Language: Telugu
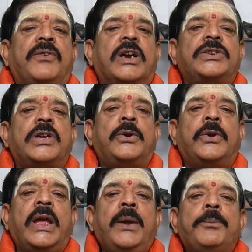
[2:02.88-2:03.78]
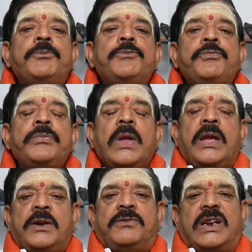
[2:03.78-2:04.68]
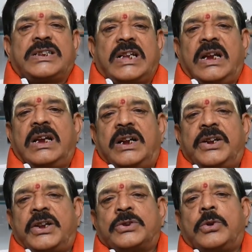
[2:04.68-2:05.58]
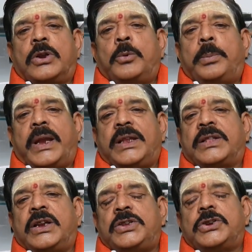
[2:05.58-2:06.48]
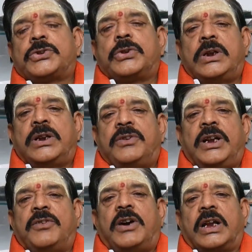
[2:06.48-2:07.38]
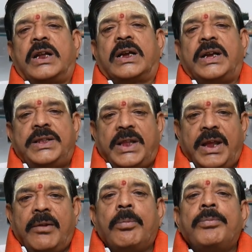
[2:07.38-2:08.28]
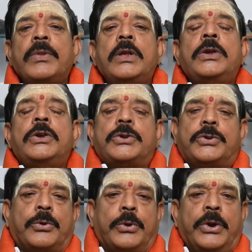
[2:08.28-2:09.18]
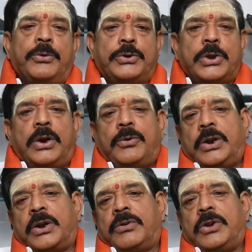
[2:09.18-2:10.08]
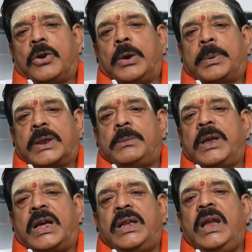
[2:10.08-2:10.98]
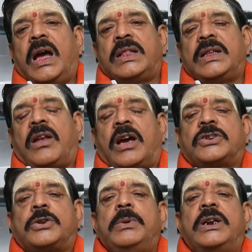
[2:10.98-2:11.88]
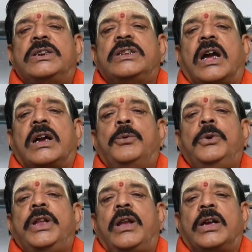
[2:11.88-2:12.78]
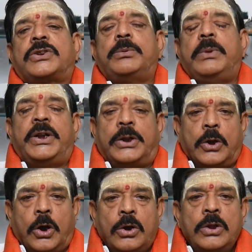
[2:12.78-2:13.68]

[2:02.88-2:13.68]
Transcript: అవకాశాలు ఉన్నాయి వెస్టర్న్ కంట్రీస్ కొరకు ప్రయత్నం చేస్తున్నటువంటి వారు కనుకైతే శుక్రుడు ఉచ్చలో ఉండటం యోగప్రదమే కానీ అది లాస్ట్ మినిట్ దాకా ఉండి లాస్ట్ మినిట్లో